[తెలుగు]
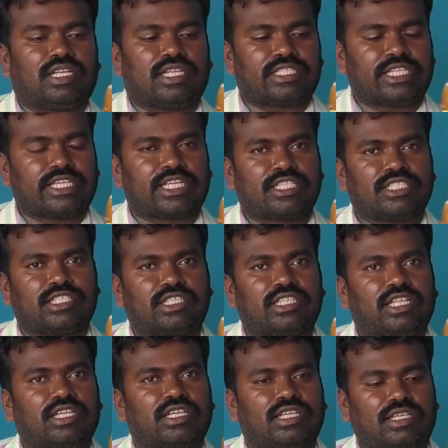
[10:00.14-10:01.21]
ఇలా సేకరించిన
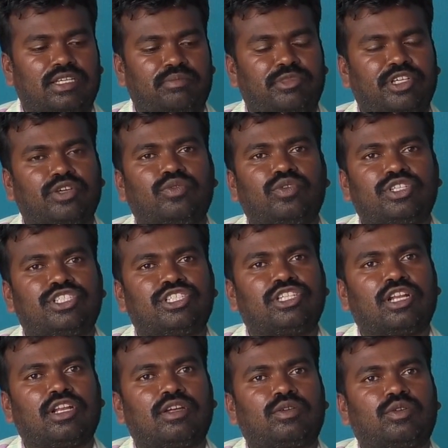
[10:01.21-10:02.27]
తేనెకి మీకు
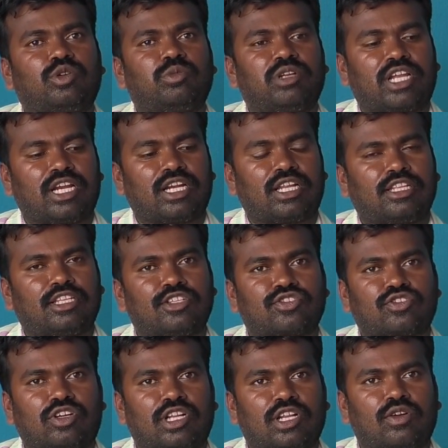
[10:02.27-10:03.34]
ఒరిజినల్ డూప్లికేట్ అని
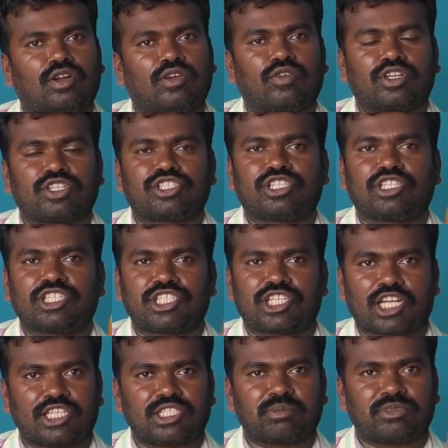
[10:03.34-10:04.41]
తెలుసుకోవడానికి కూడా ఒక చిన్న
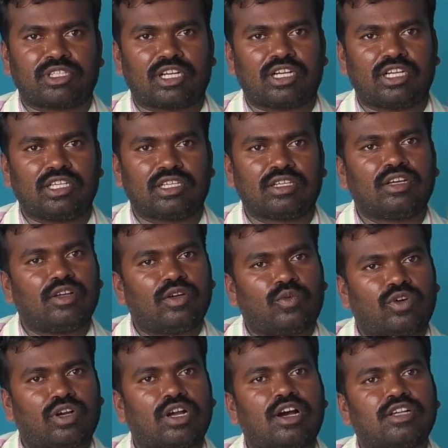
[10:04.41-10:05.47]
చిట్కా చెప్తానండి
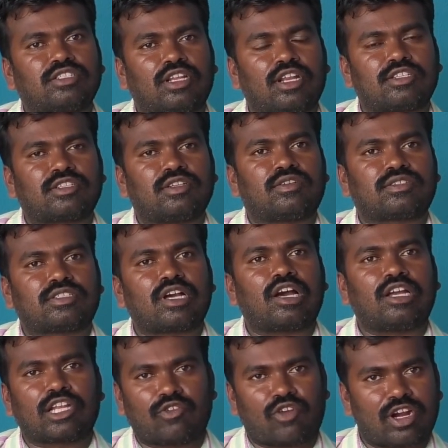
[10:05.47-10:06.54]
ఒక గాజు గ్లాసులో
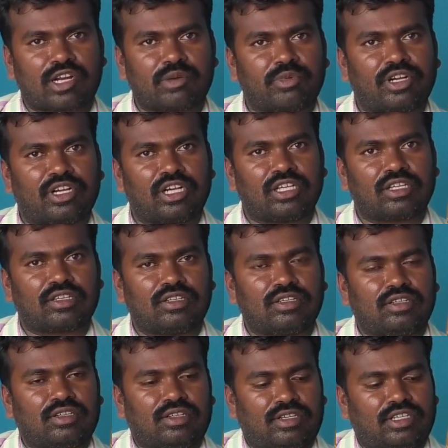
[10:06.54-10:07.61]
సగానికి వాటర్ పోయండి
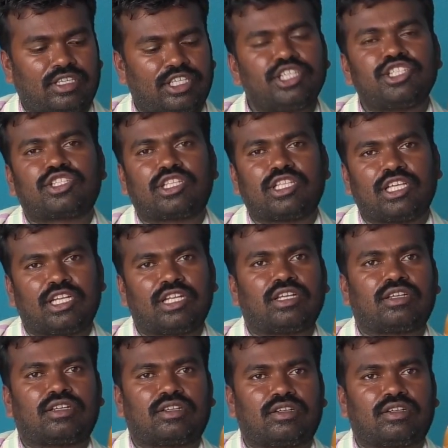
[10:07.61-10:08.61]
ఈ తేనె